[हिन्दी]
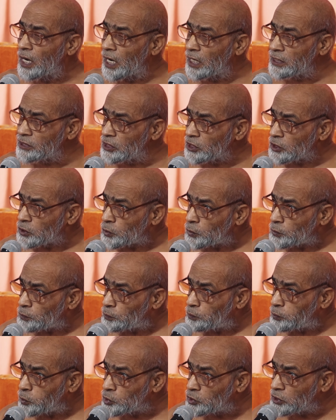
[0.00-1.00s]
अर्ध
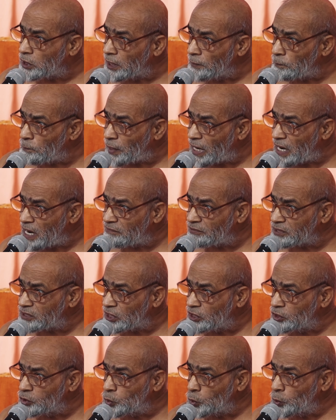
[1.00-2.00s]
पुद्गल
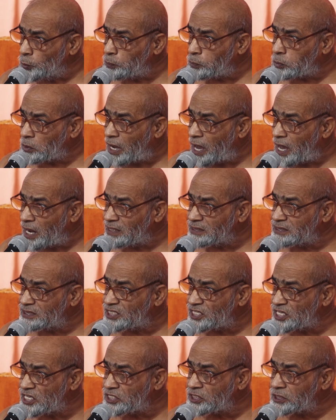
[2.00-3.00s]
परावर्तन रूप काल
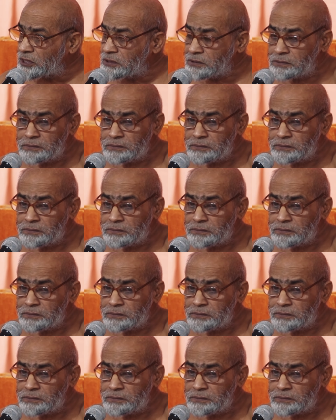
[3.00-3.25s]
शेष